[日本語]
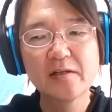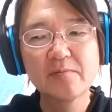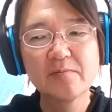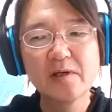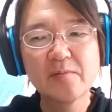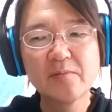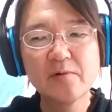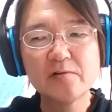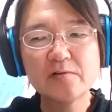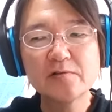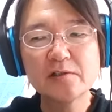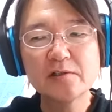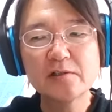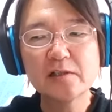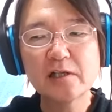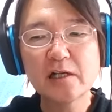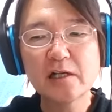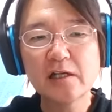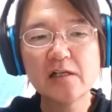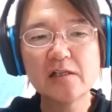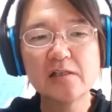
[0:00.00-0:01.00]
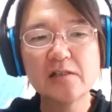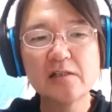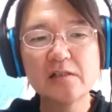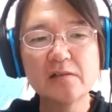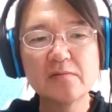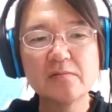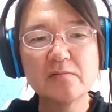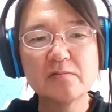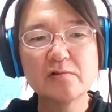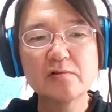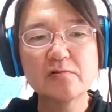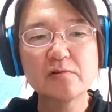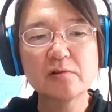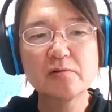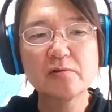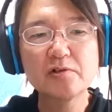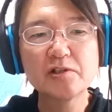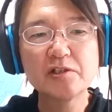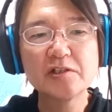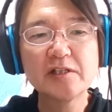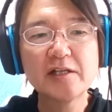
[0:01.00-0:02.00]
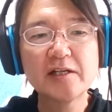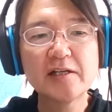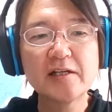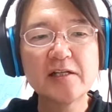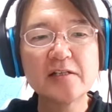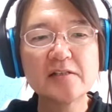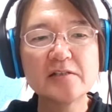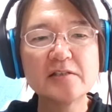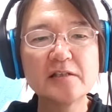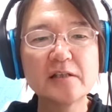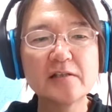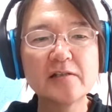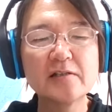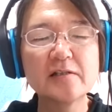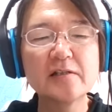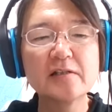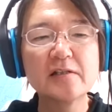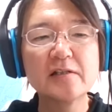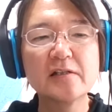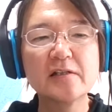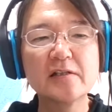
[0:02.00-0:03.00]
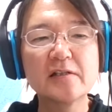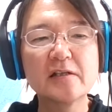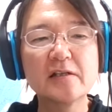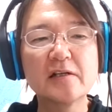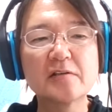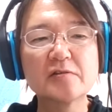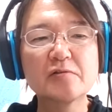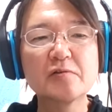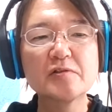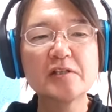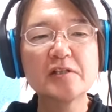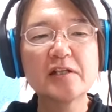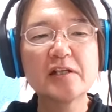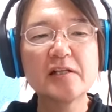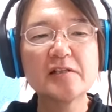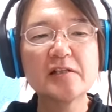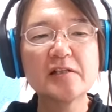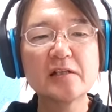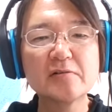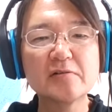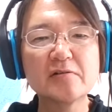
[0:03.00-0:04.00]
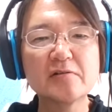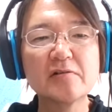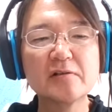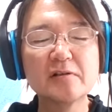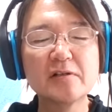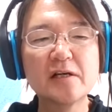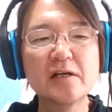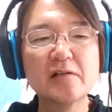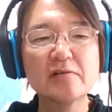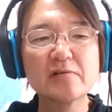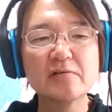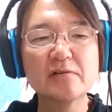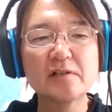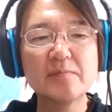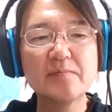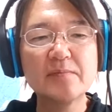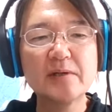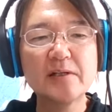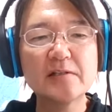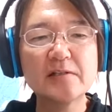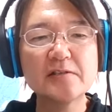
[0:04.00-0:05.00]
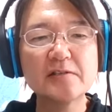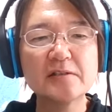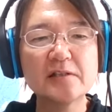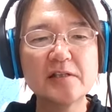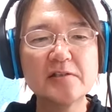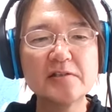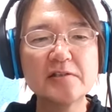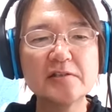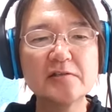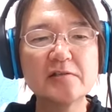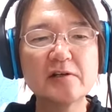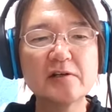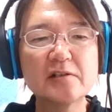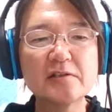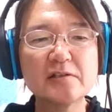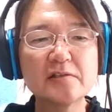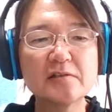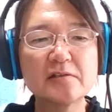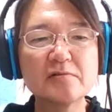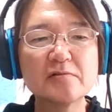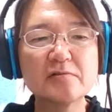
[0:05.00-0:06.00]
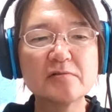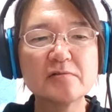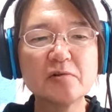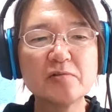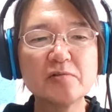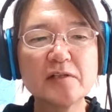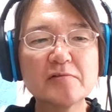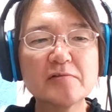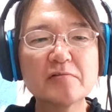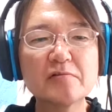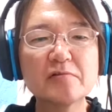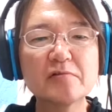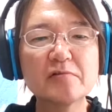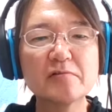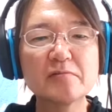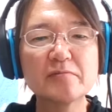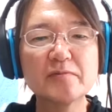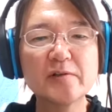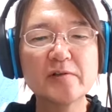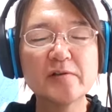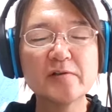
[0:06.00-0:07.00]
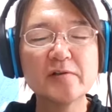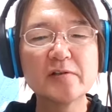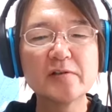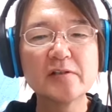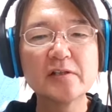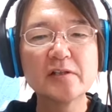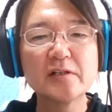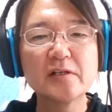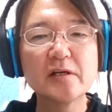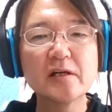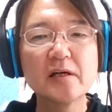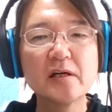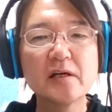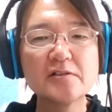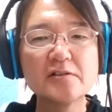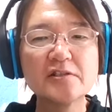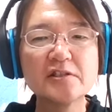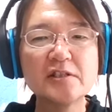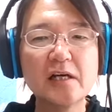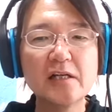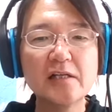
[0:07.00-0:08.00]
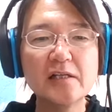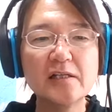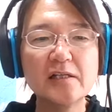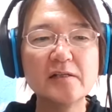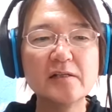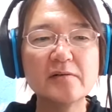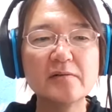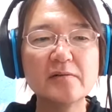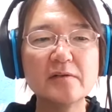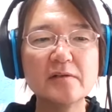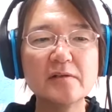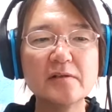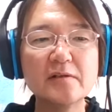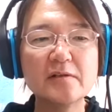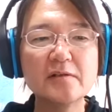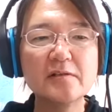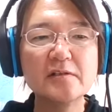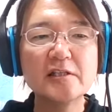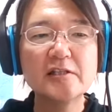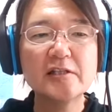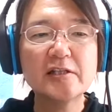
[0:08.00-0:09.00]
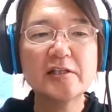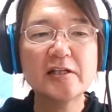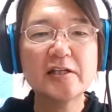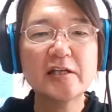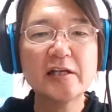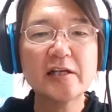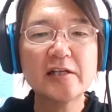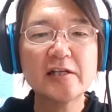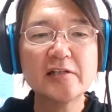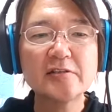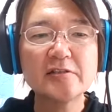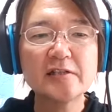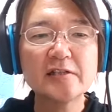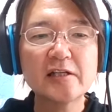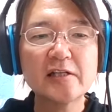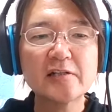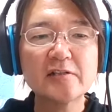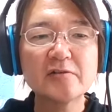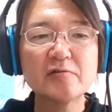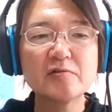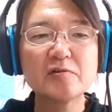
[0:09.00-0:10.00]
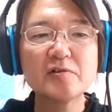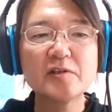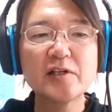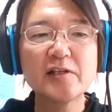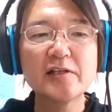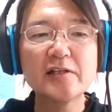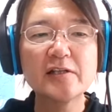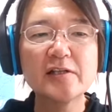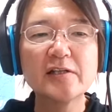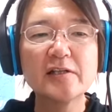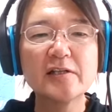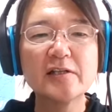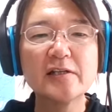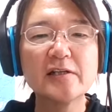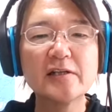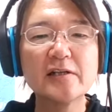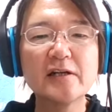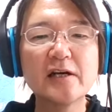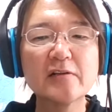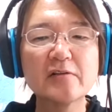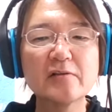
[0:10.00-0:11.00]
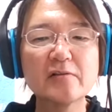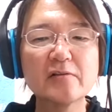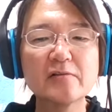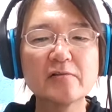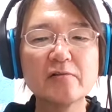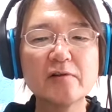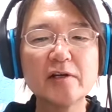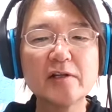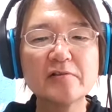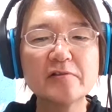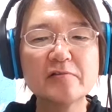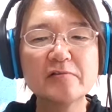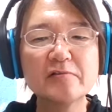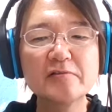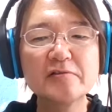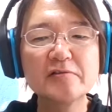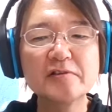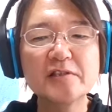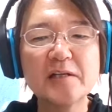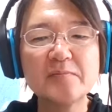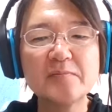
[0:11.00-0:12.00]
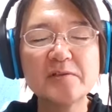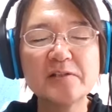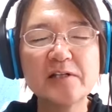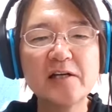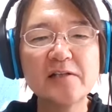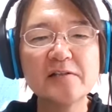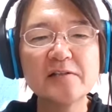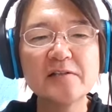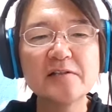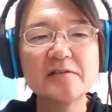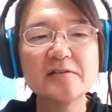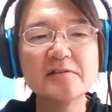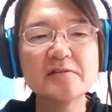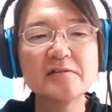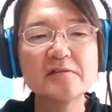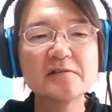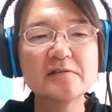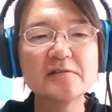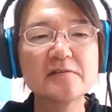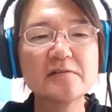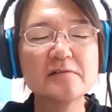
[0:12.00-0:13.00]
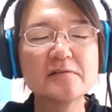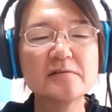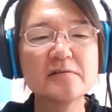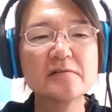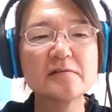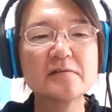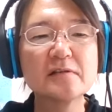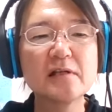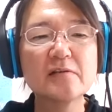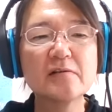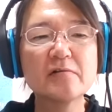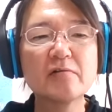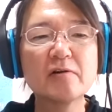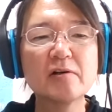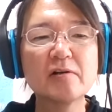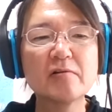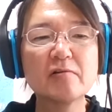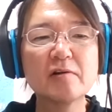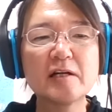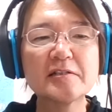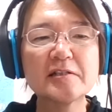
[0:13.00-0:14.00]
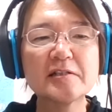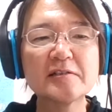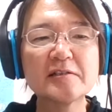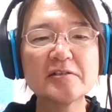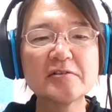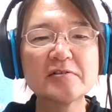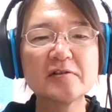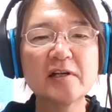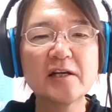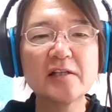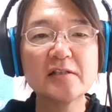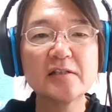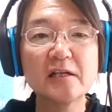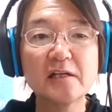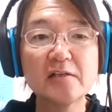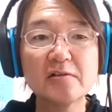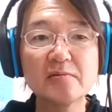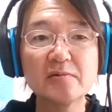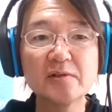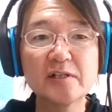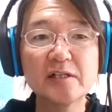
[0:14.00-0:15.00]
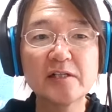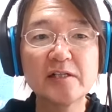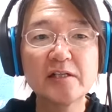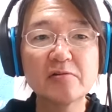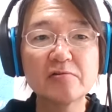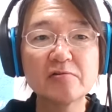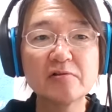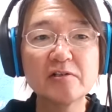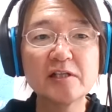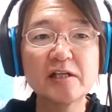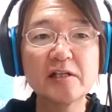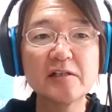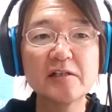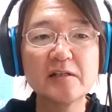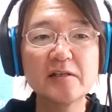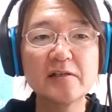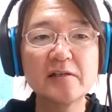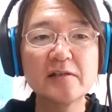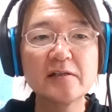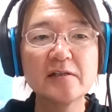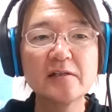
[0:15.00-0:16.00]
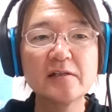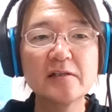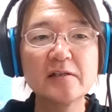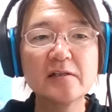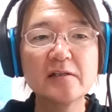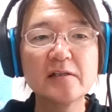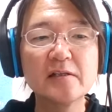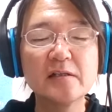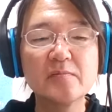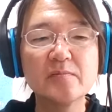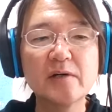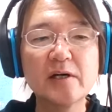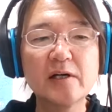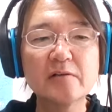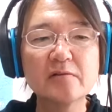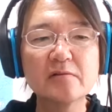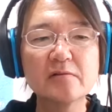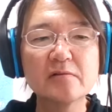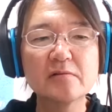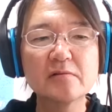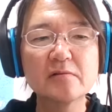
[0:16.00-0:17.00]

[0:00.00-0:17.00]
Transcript: まあ、僕からちょっと方針転換して、そうじゃないんだと、あのやっぱり政治っていうか、運動ことも視野に入れていかなきゃいけないんじゃないかってことで、あの農薬の空中散布に反対するあのお母さんたちの会なんかとも連絡を取り合って、まあ、あの